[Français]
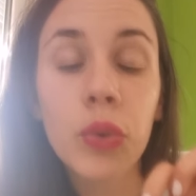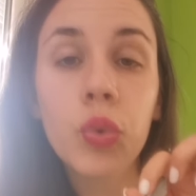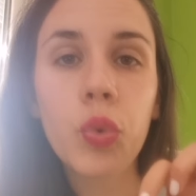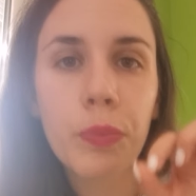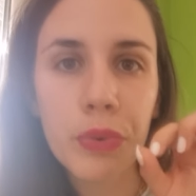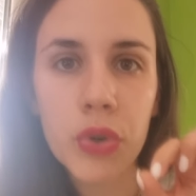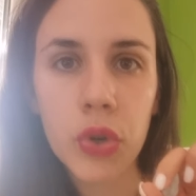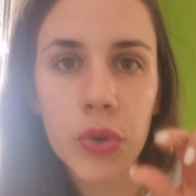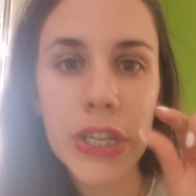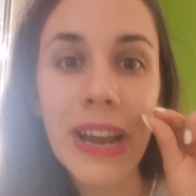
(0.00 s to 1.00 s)
tout peut
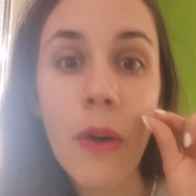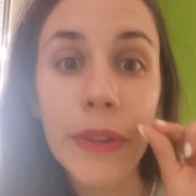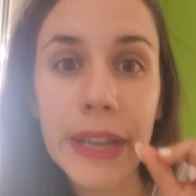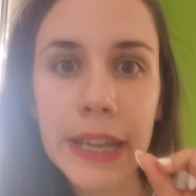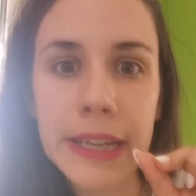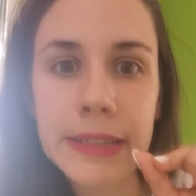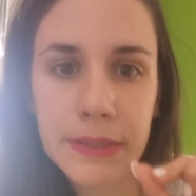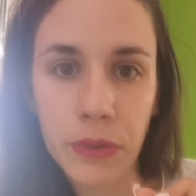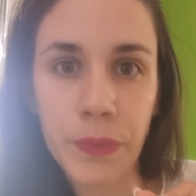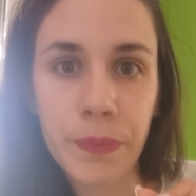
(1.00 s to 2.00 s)
changer en un
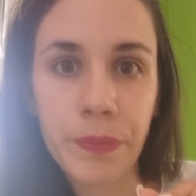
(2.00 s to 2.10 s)
instant.